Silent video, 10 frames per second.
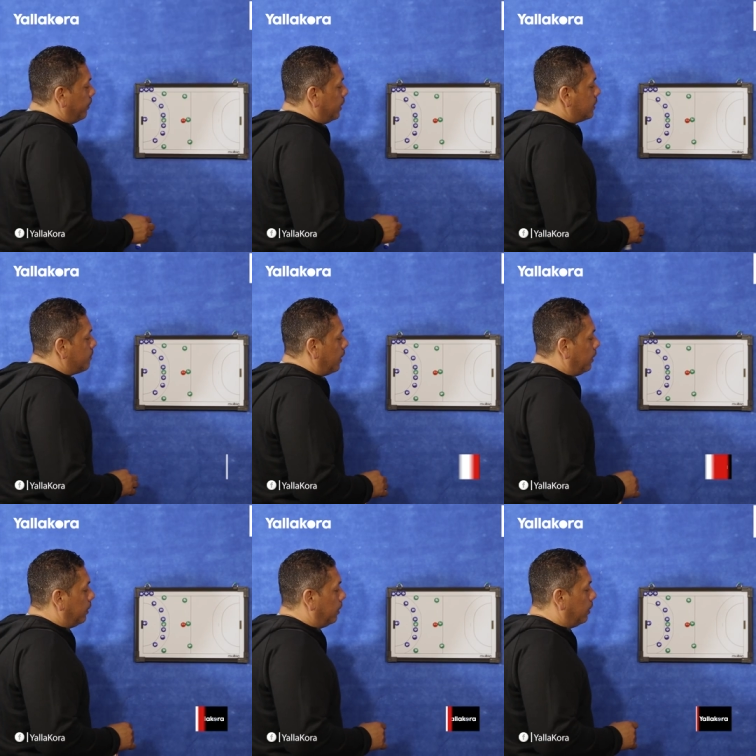بالنسبه
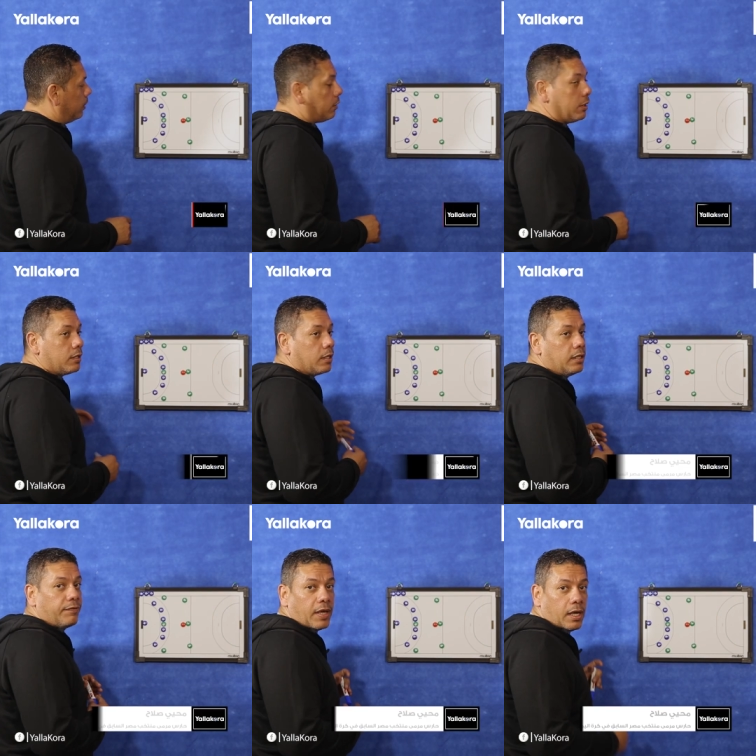لطريقه
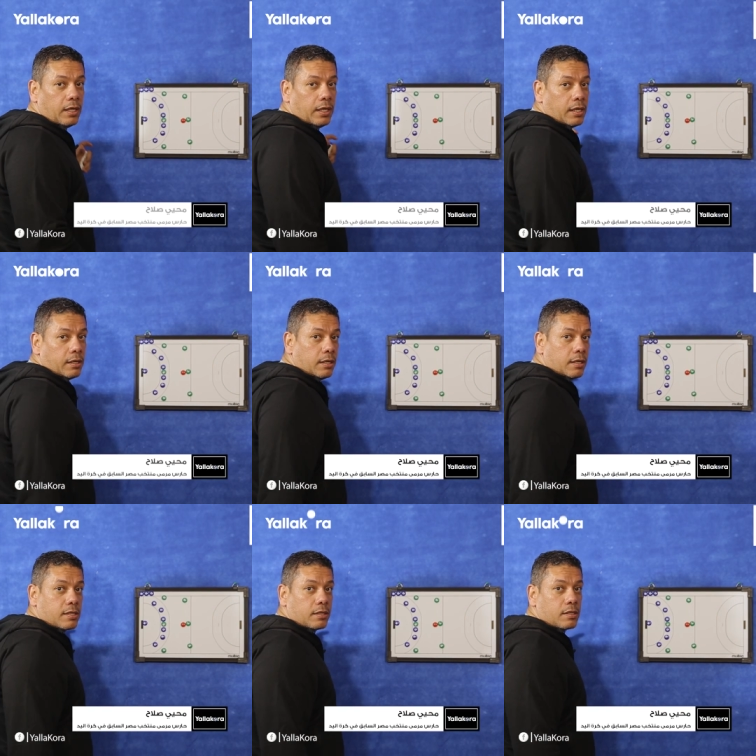الدفاع اللي هي
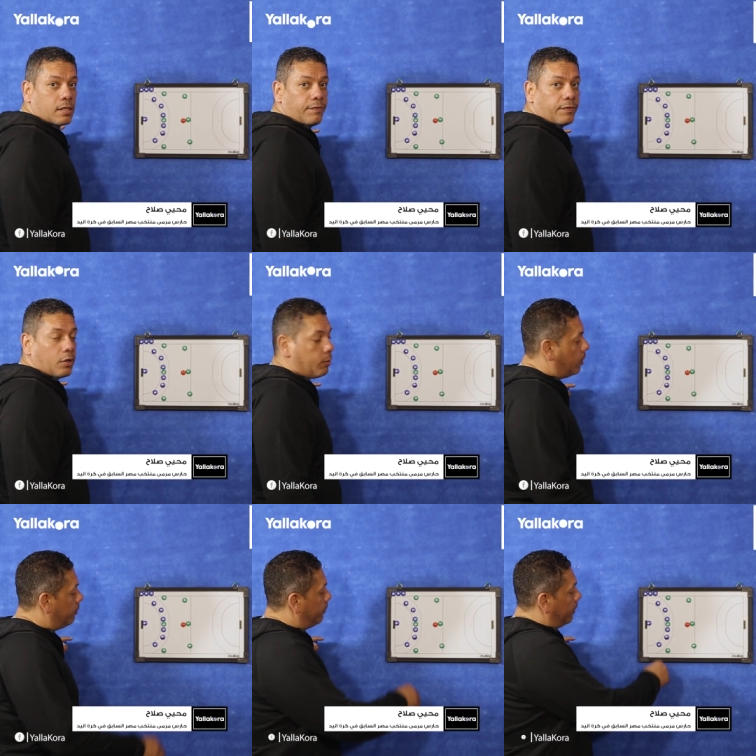الستة صفر
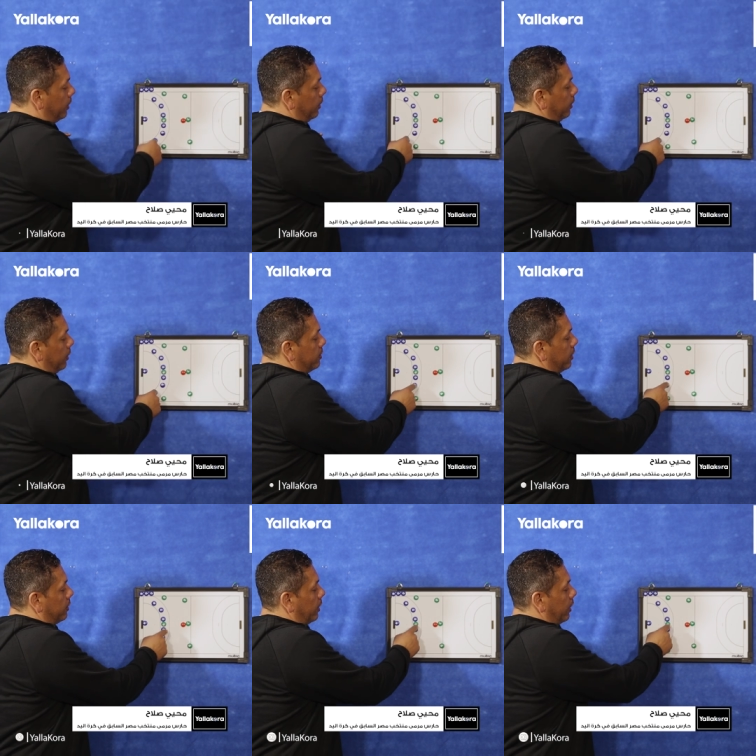هم بيبقى
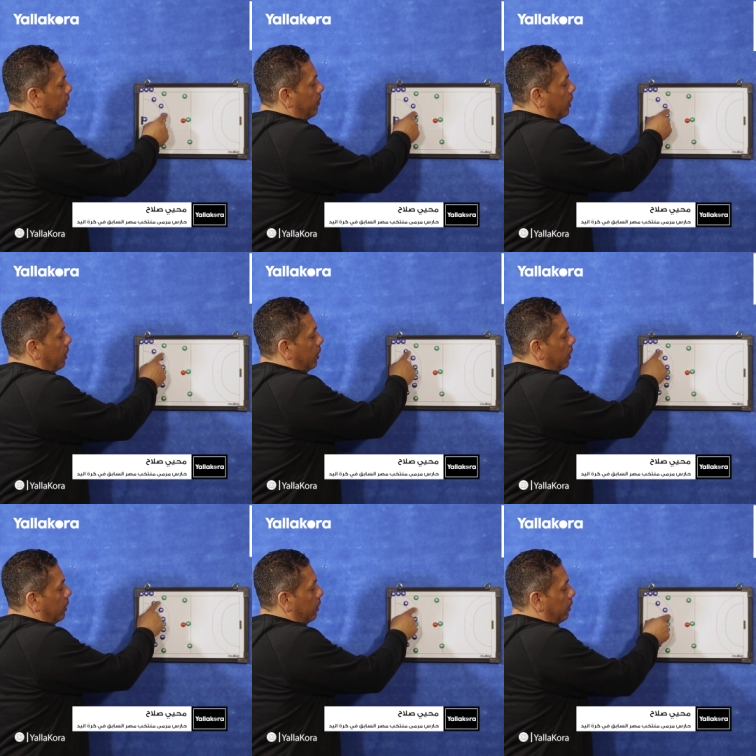الست لعيبه
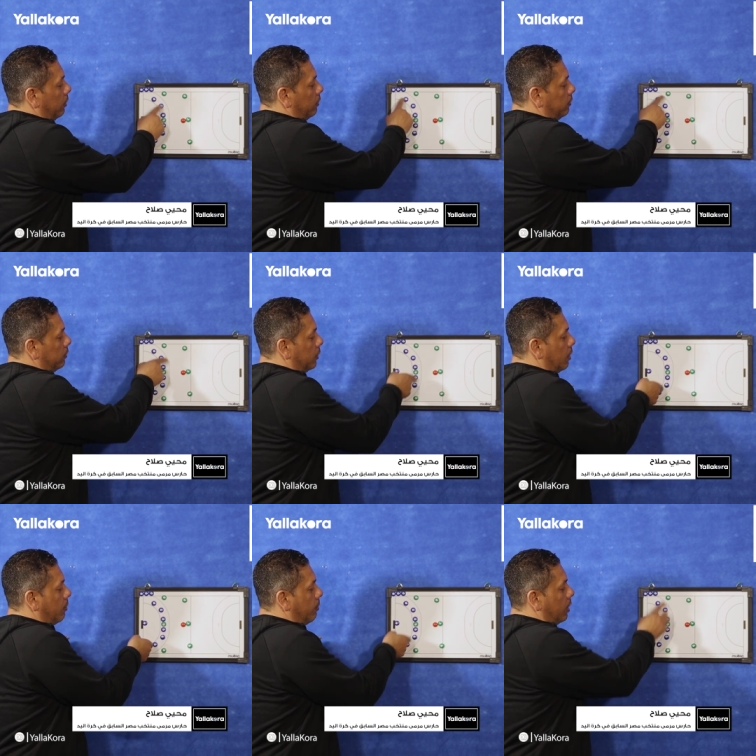
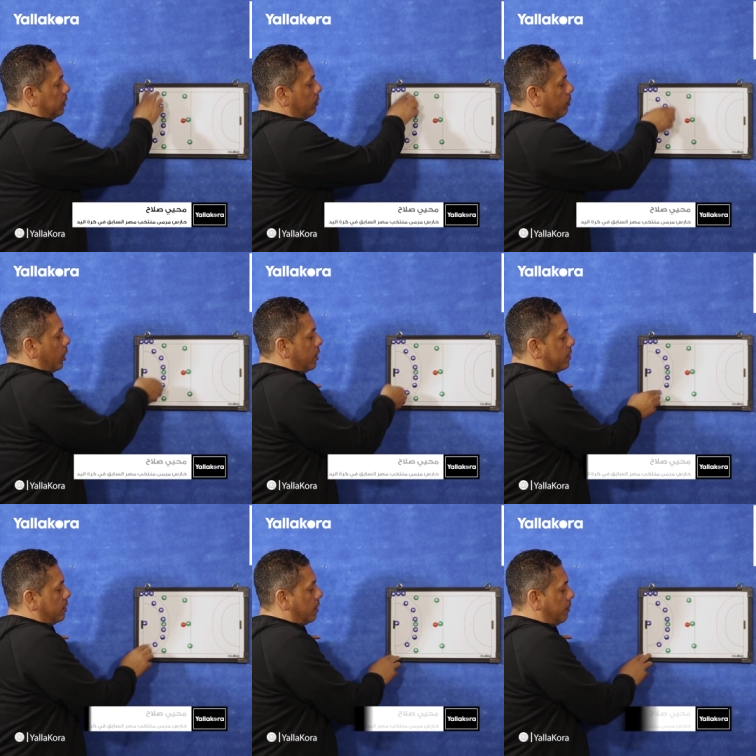جنب بعض بيبقوا على
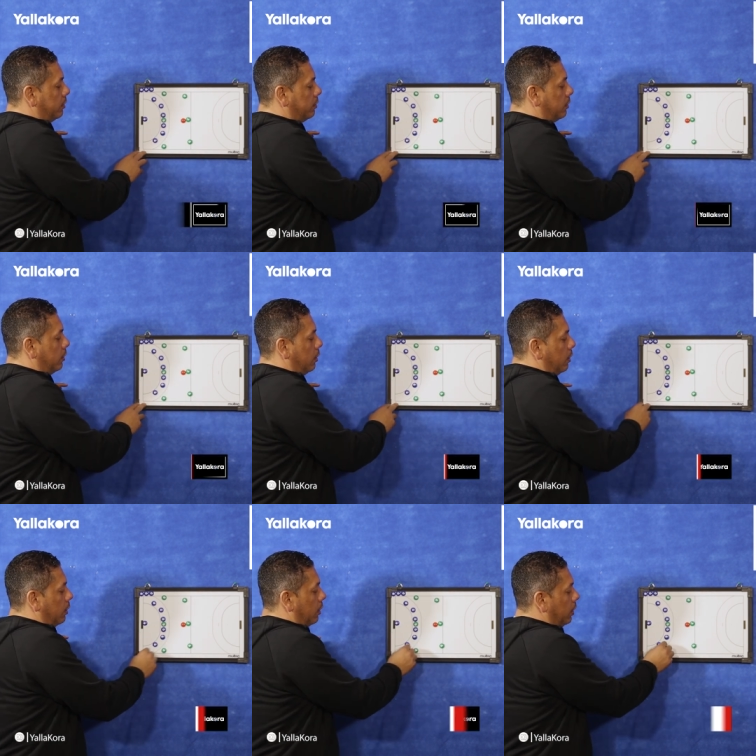الستة متر
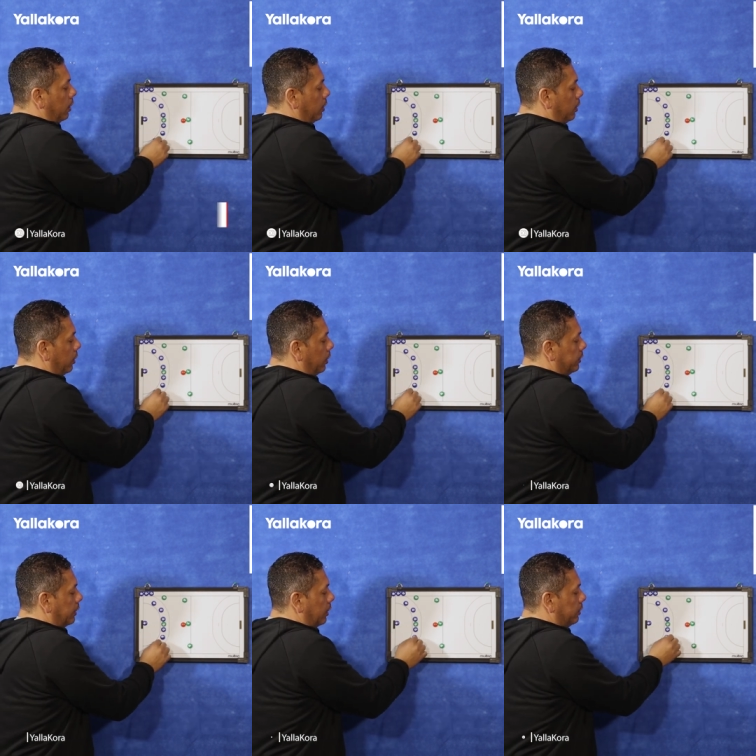
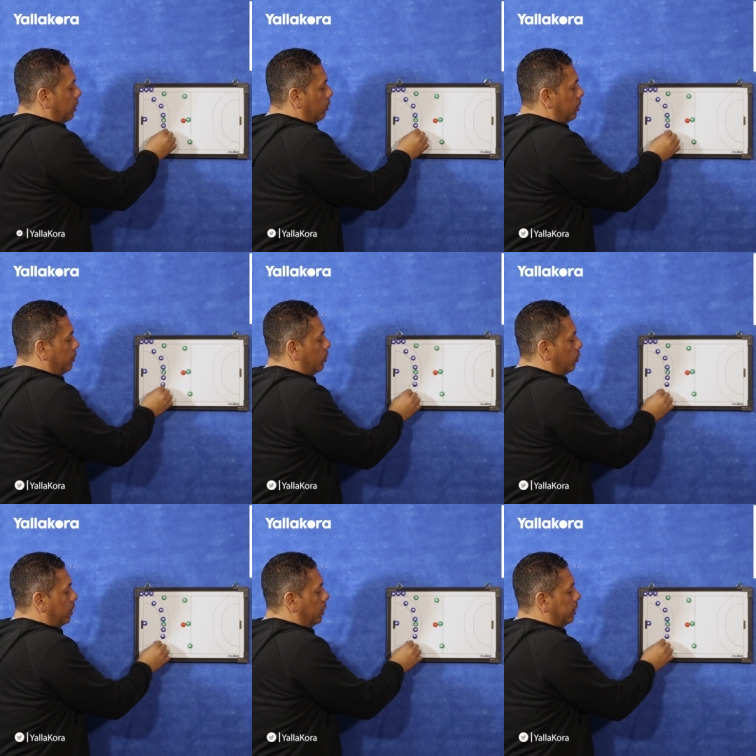الاتحاد الدولي
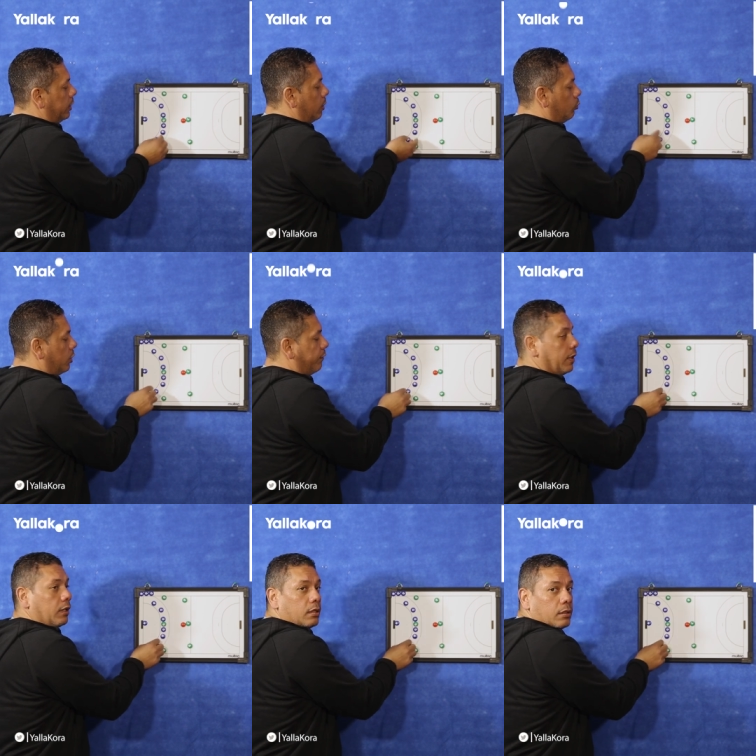بيقول ده
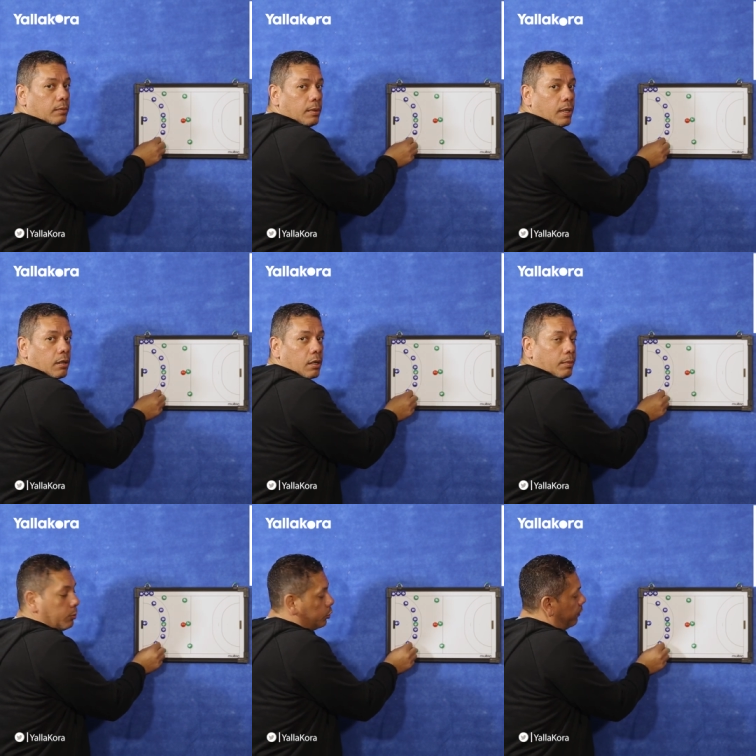المدافع بيبقى
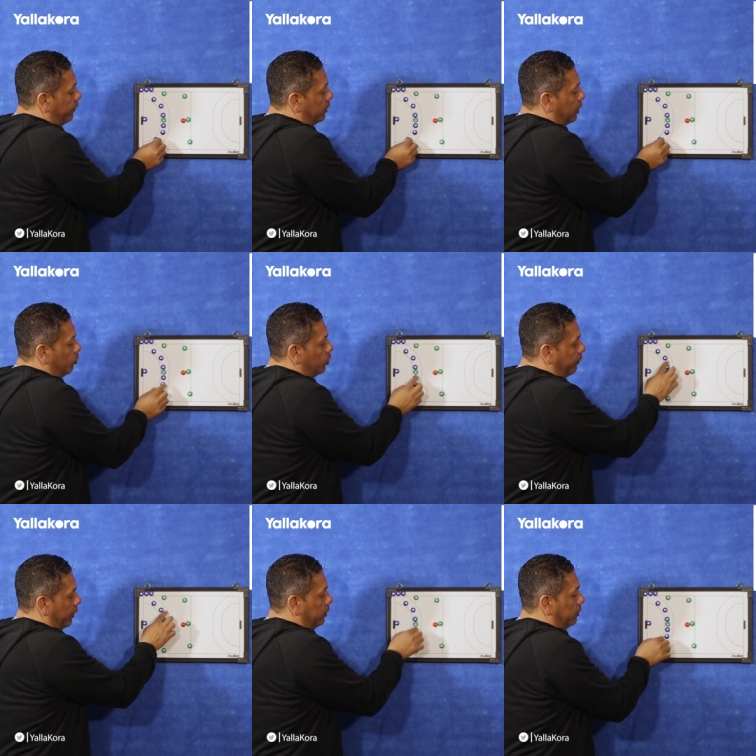رقم المدافع ده
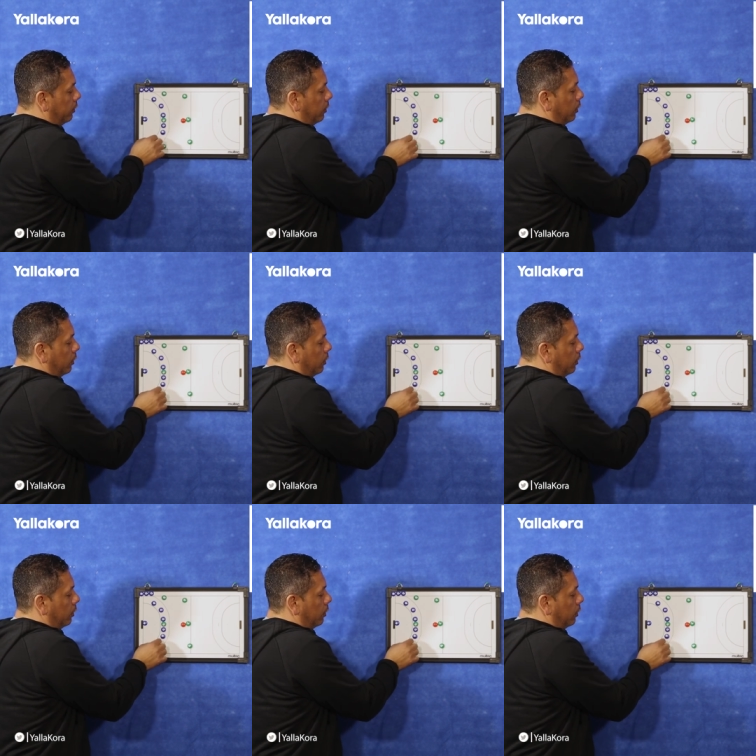المدافعين